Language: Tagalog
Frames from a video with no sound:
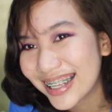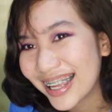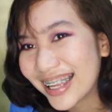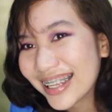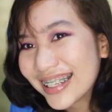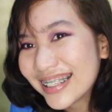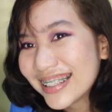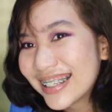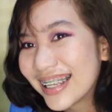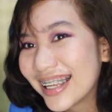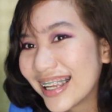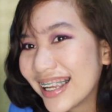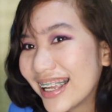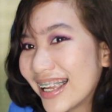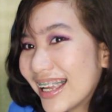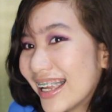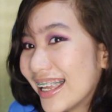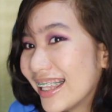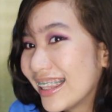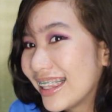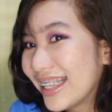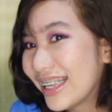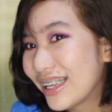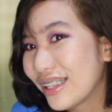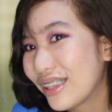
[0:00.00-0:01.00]
And,
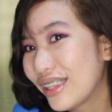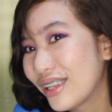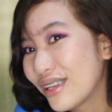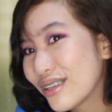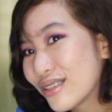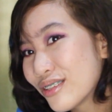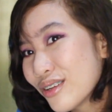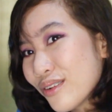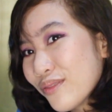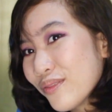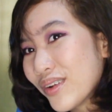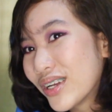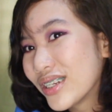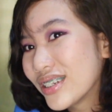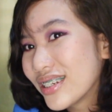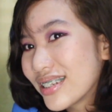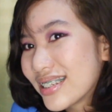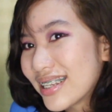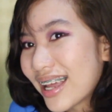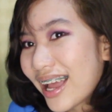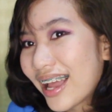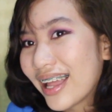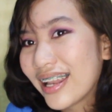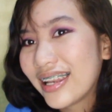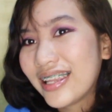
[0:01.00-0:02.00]
thank you, thank you so much
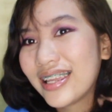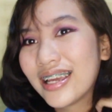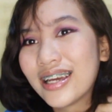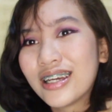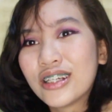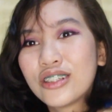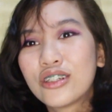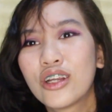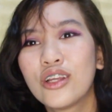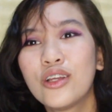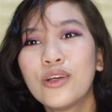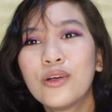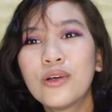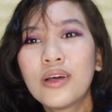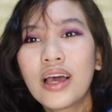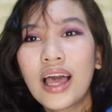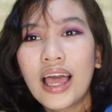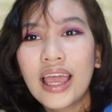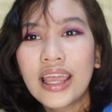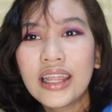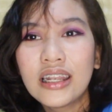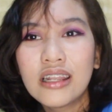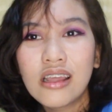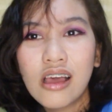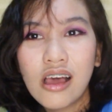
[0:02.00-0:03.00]
sa kanya. Siya yung
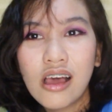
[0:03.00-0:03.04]
kind